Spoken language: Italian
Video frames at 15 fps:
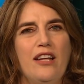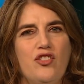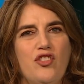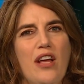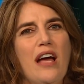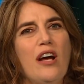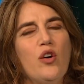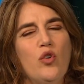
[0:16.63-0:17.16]
c'è
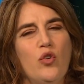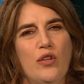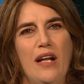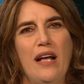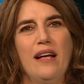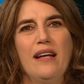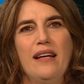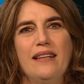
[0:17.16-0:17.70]

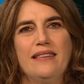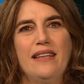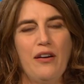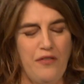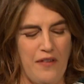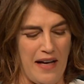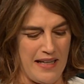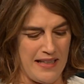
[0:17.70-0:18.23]
ancora da
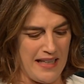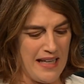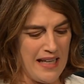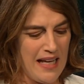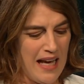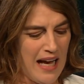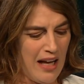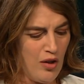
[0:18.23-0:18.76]
fare.
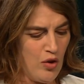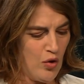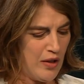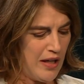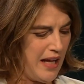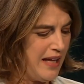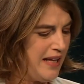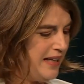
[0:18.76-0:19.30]

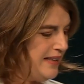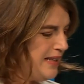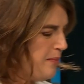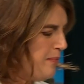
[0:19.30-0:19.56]
Allora ne